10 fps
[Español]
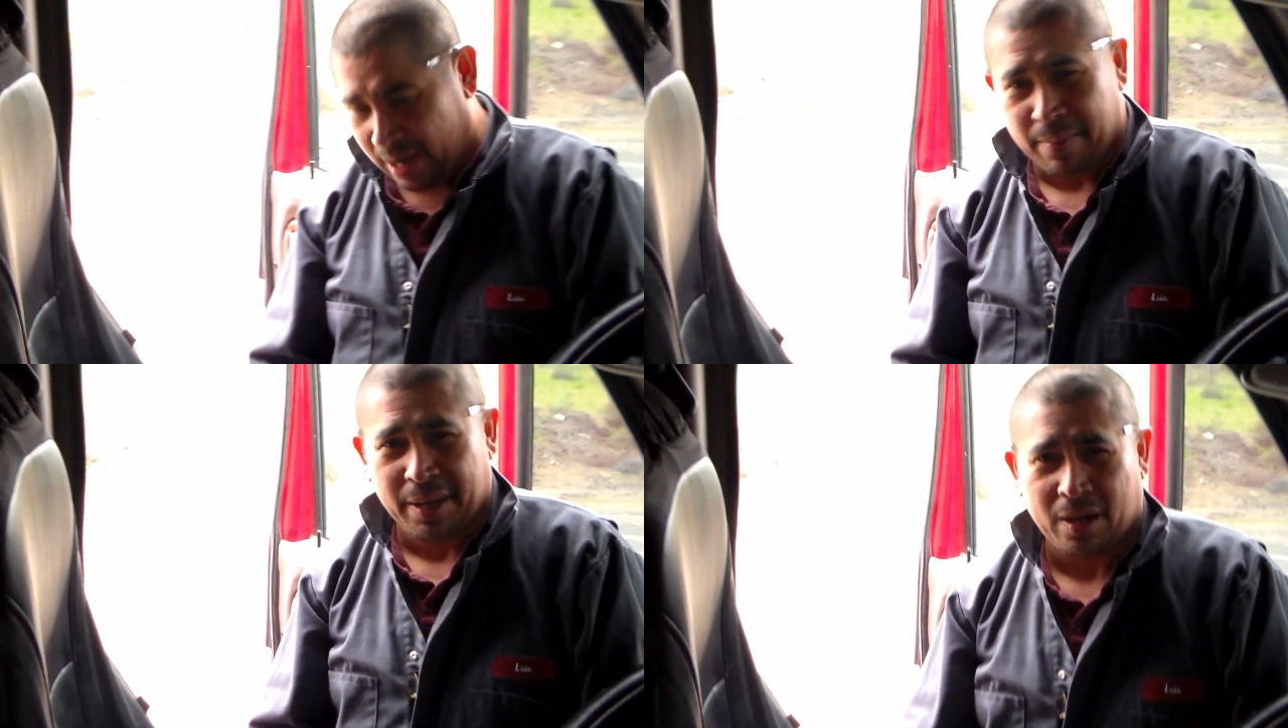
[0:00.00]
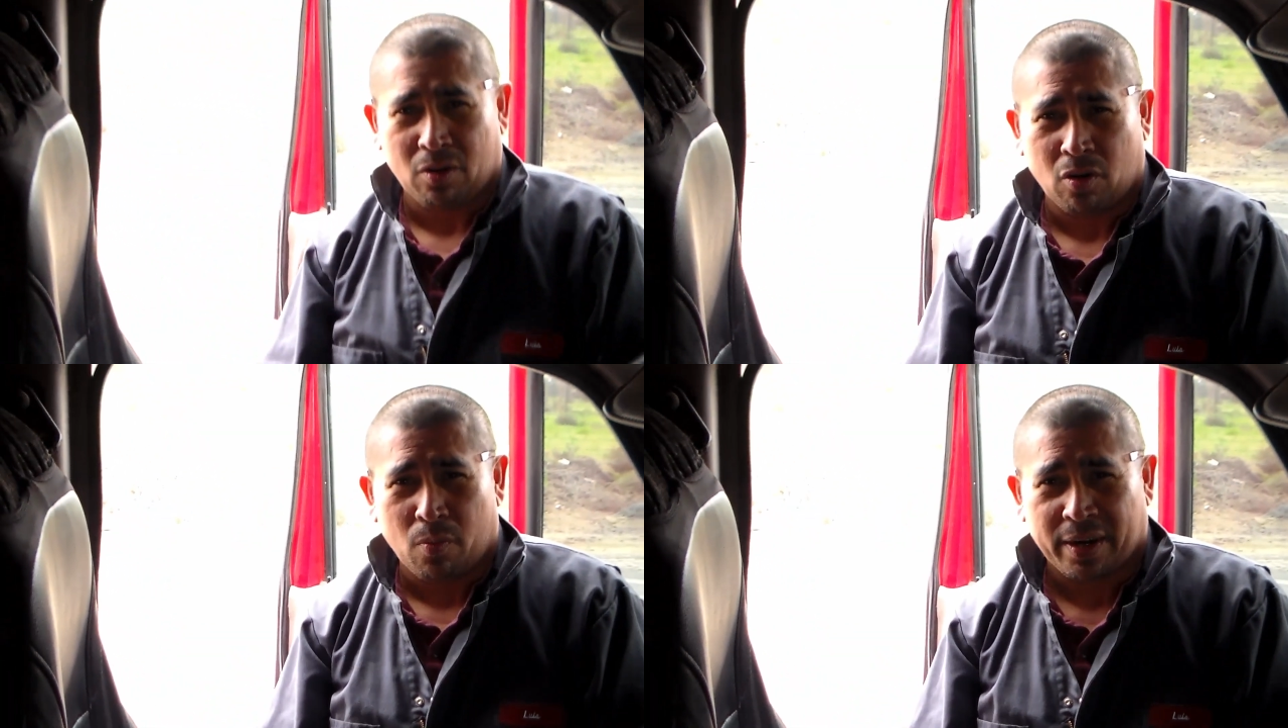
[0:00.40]

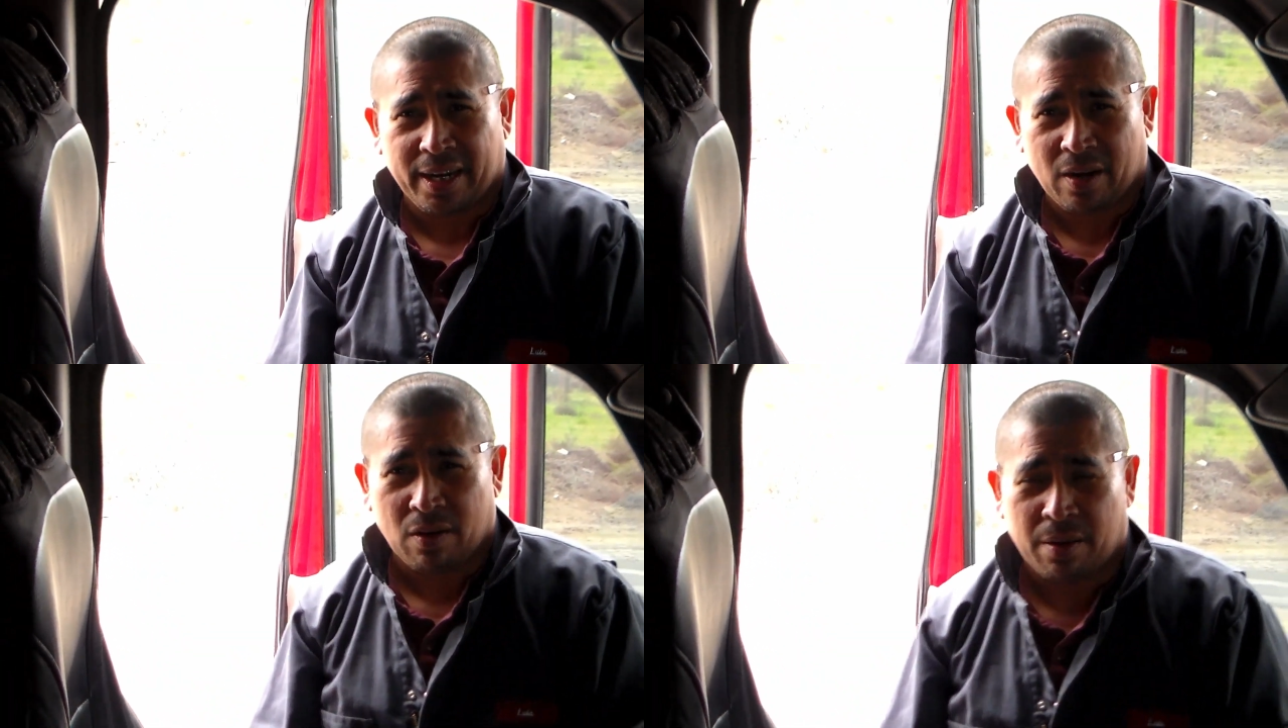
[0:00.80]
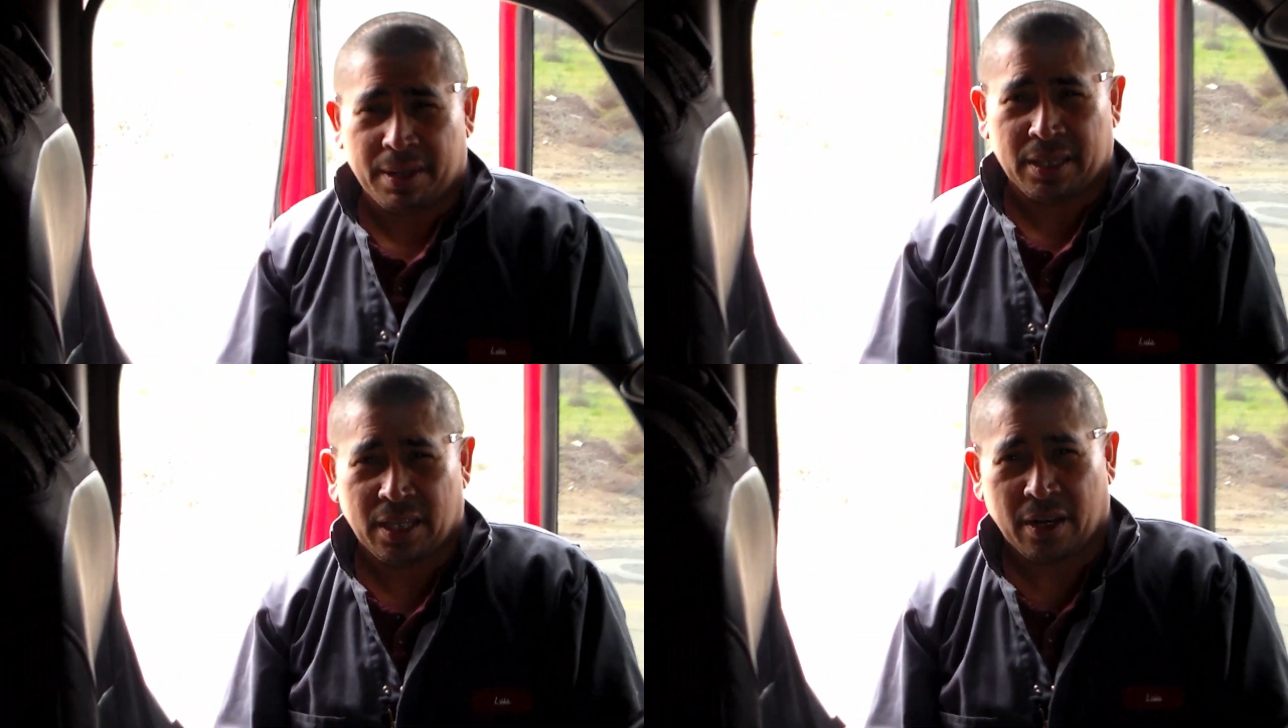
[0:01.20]
cambiarlos, cómo arreglarlos, a
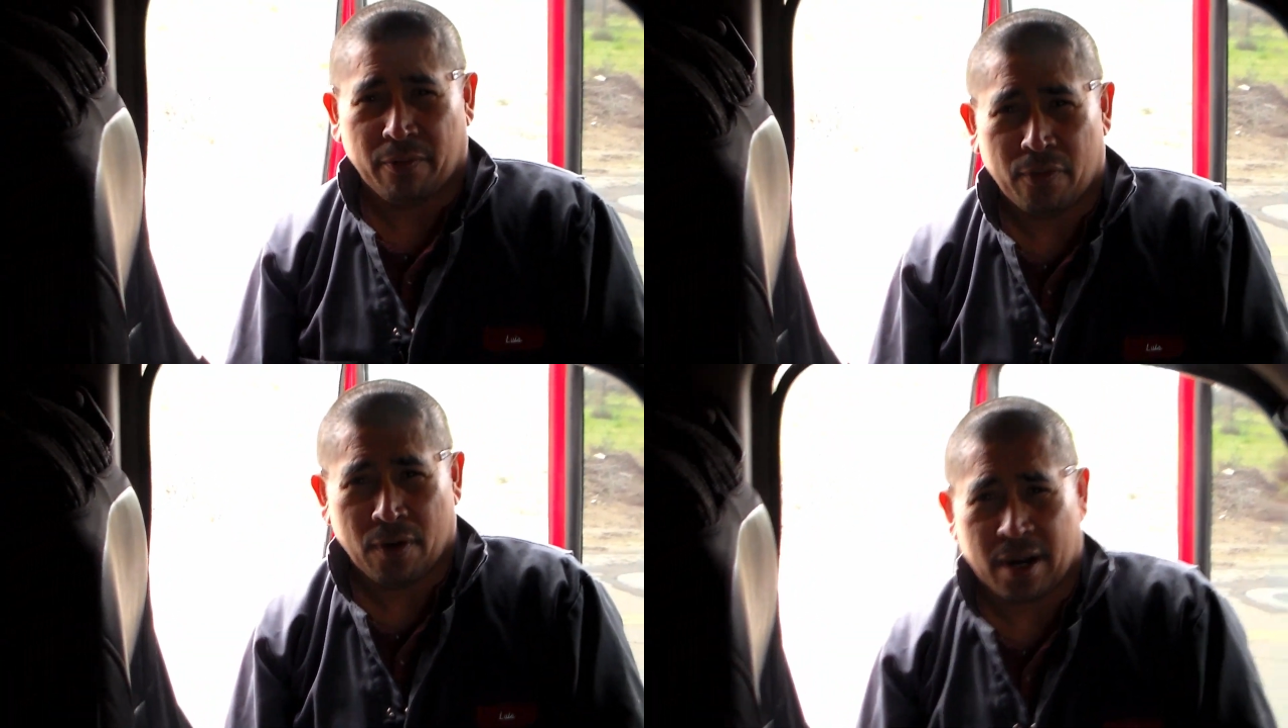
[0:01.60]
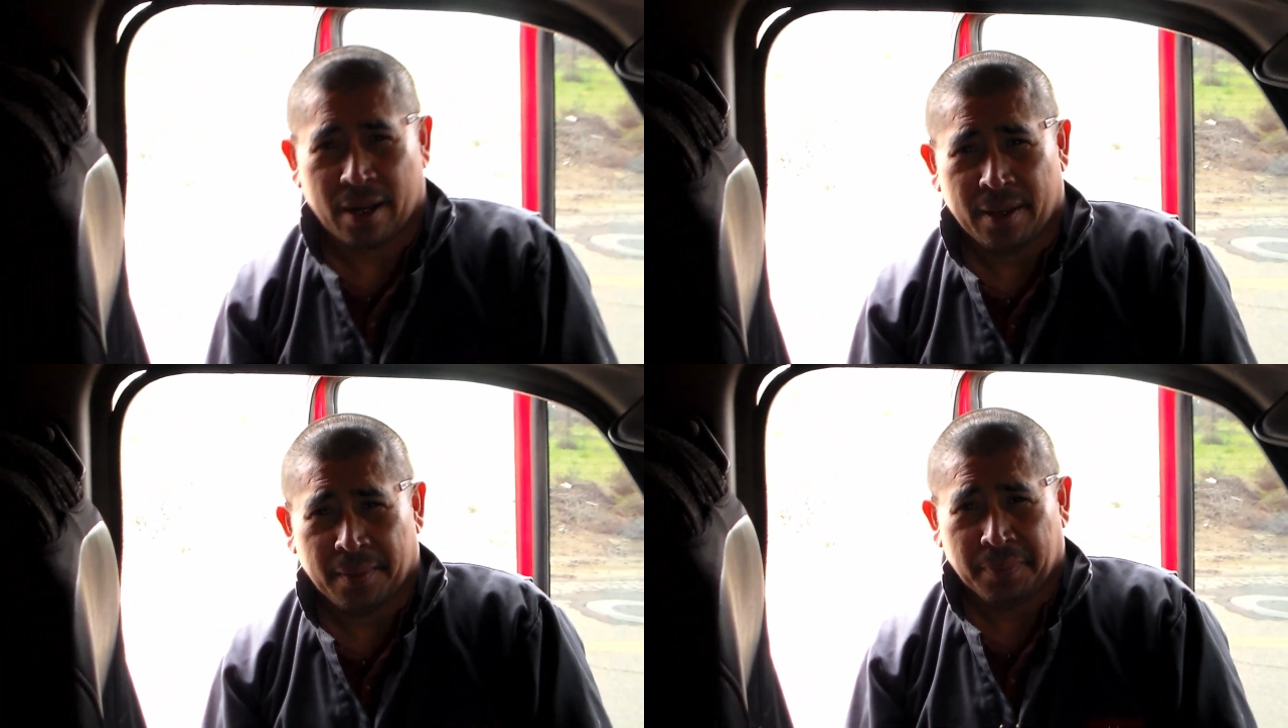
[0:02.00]
veces tienen
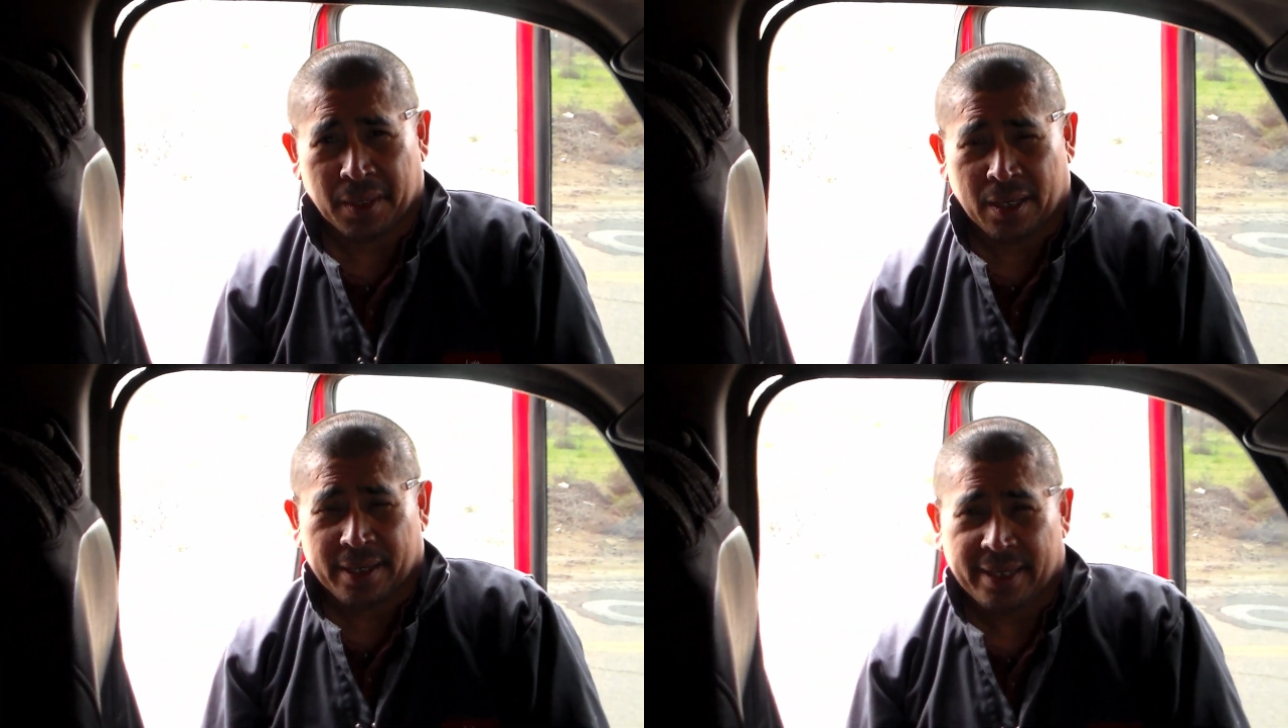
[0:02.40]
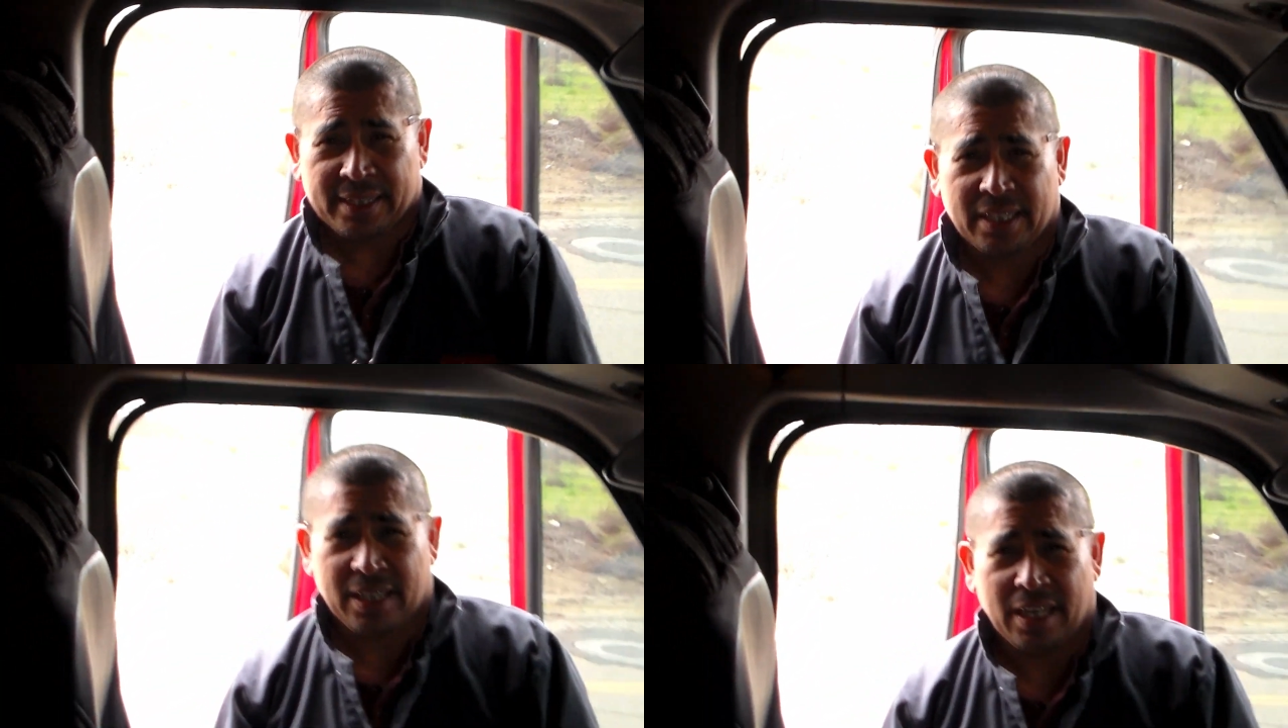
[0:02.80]
fuga.
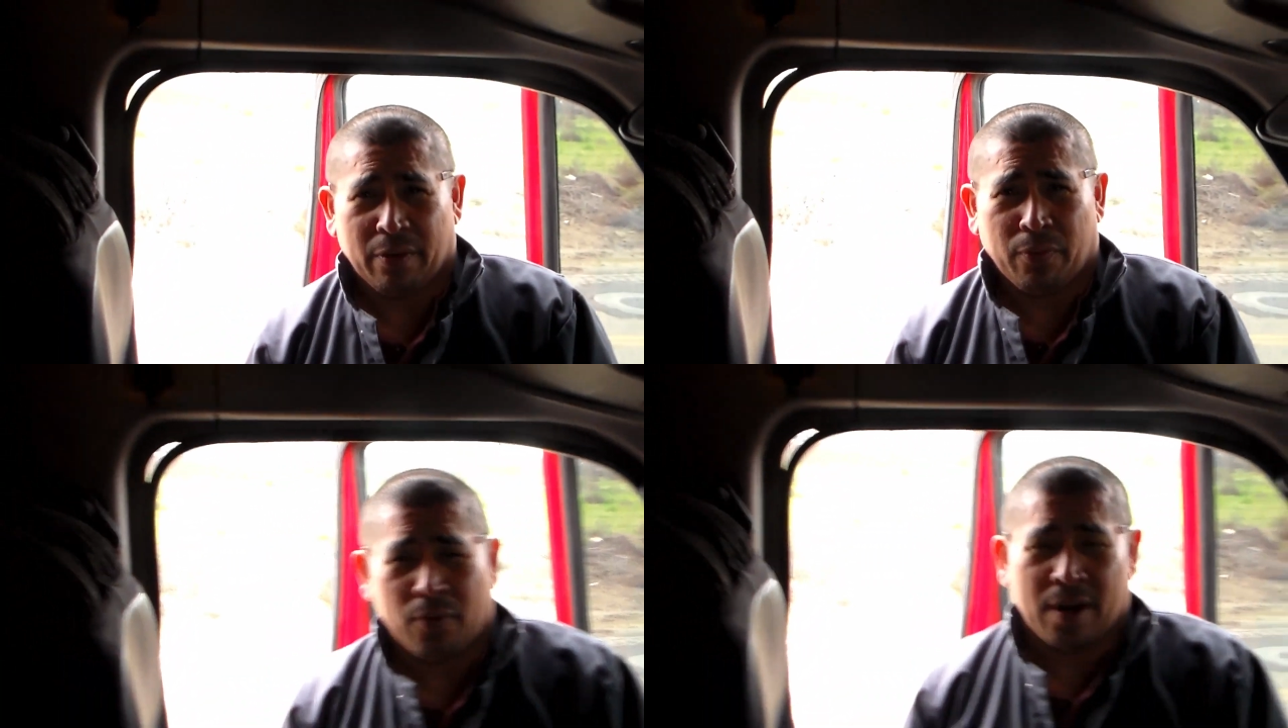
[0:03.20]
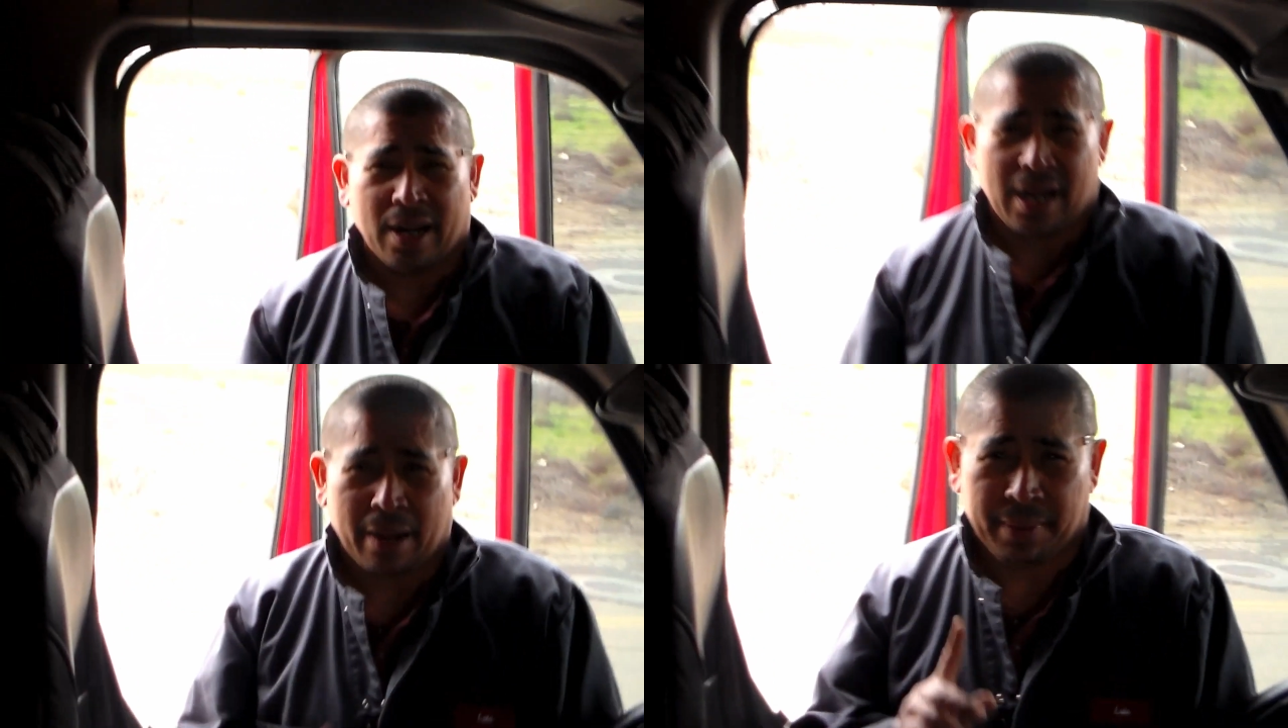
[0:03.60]
Este tiene
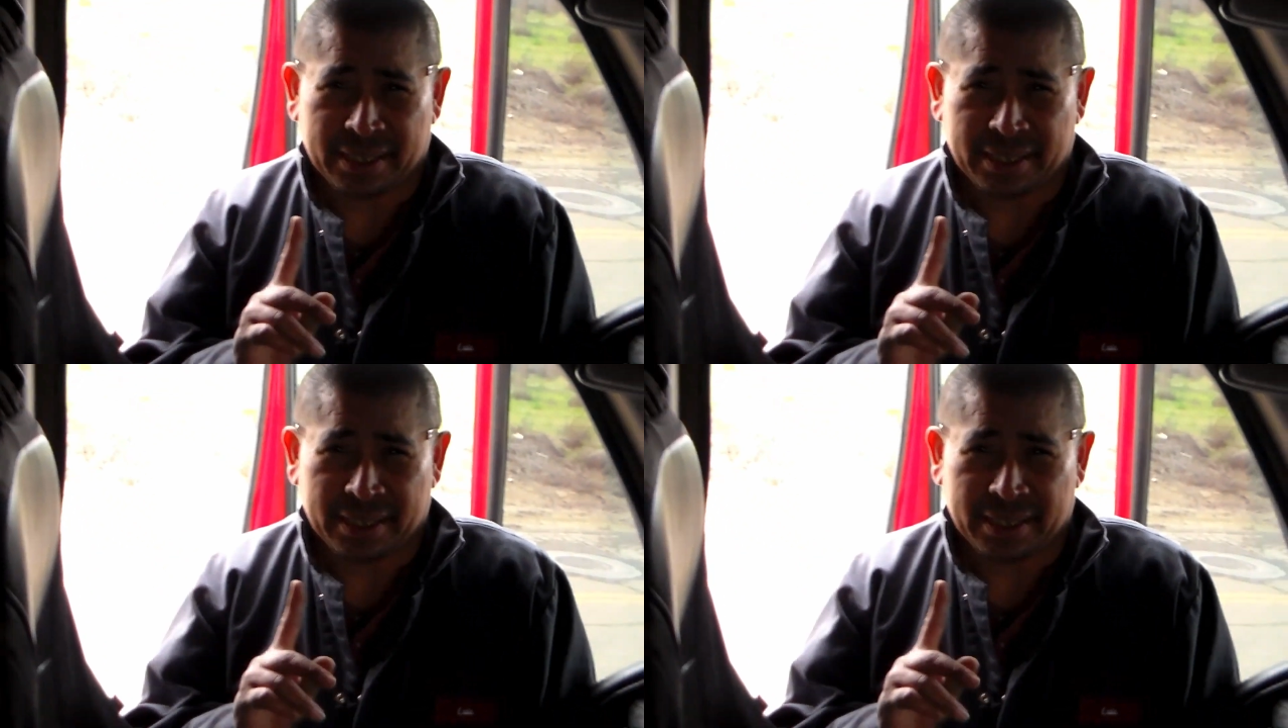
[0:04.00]
fuga, a